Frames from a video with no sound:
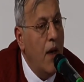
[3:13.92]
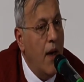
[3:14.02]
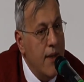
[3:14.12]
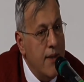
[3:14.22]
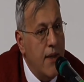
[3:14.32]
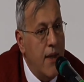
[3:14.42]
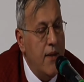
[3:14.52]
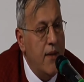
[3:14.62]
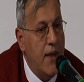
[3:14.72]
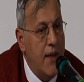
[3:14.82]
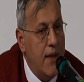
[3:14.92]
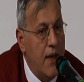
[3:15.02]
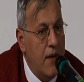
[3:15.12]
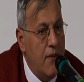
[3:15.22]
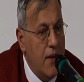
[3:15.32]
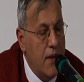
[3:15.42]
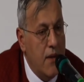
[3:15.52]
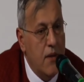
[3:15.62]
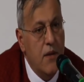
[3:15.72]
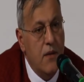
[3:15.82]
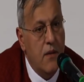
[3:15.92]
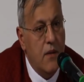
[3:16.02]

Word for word: Asla ticaret kervanlarının